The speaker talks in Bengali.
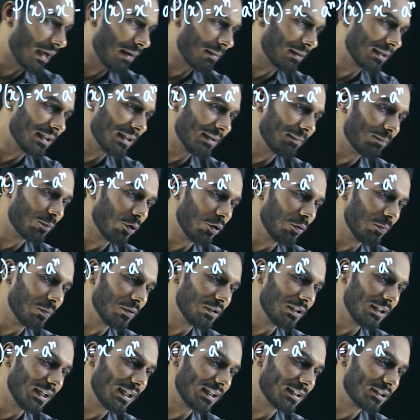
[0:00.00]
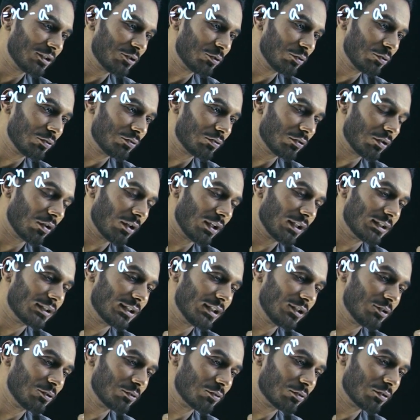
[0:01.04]
আমাদের বহুপদীর একটি সূত্র
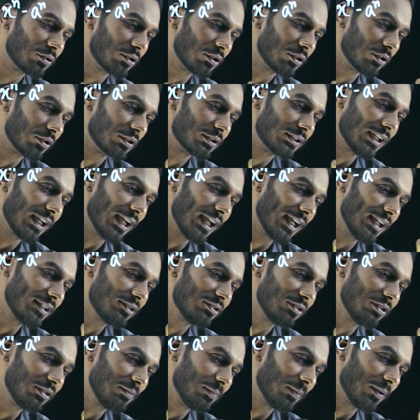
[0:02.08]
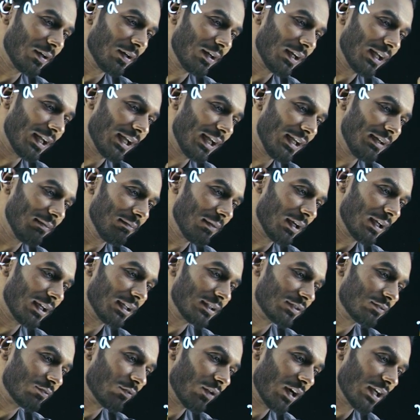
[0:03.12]
রয়েছে সূত্রটি হচ্ছে এক্স টু দি পাওয়ার এন
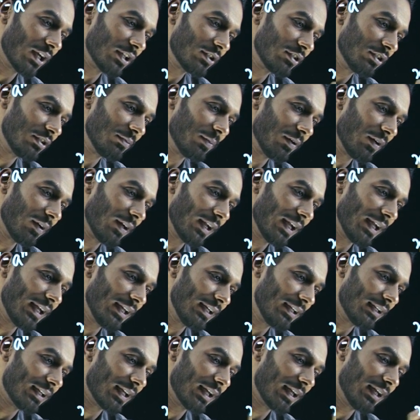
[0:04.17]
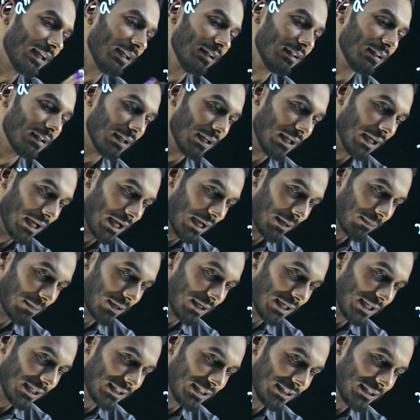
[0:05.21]
মাইনাস ওয়াই টু দি পাওয়ার এনকে আমরা
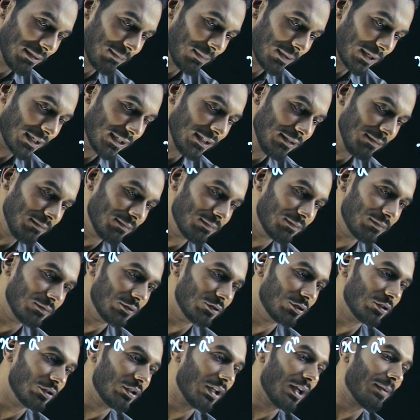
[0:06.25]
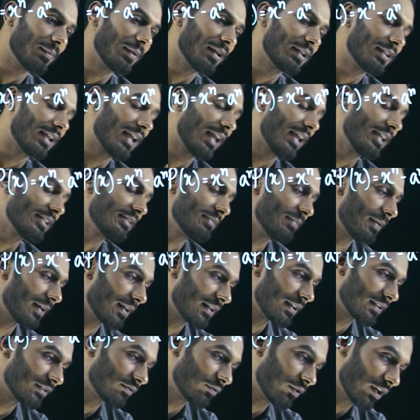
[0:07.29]
লিখতে পারি যদি আমি একটি এক্স
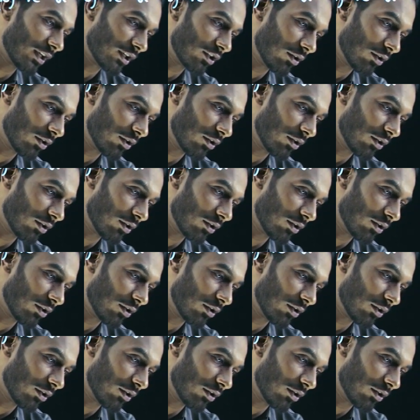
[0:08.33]
মাইনাস ওয়াই